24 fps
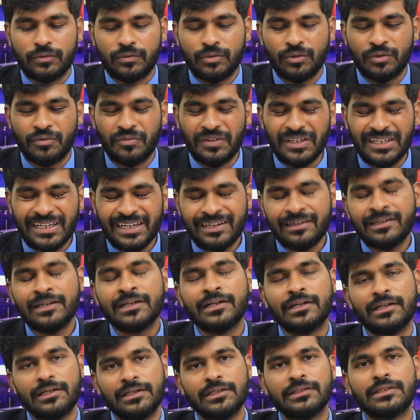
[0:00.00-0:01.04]
ஸோ
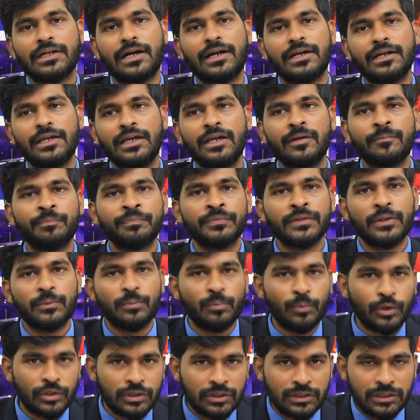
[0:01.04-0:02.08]
விக்கெட்டுங்கிறத தாண்டி
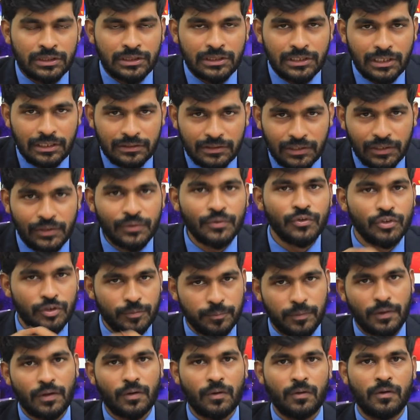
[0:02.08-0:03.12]
மொத்தத்தையும் யூஸ்
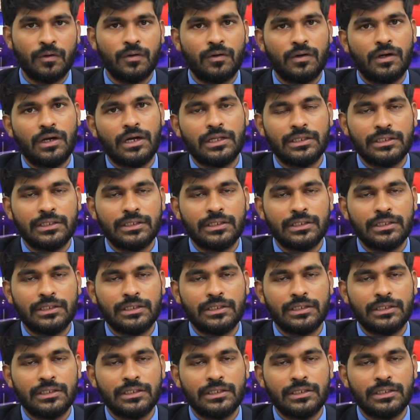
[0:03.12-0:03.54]
பண்ணணும்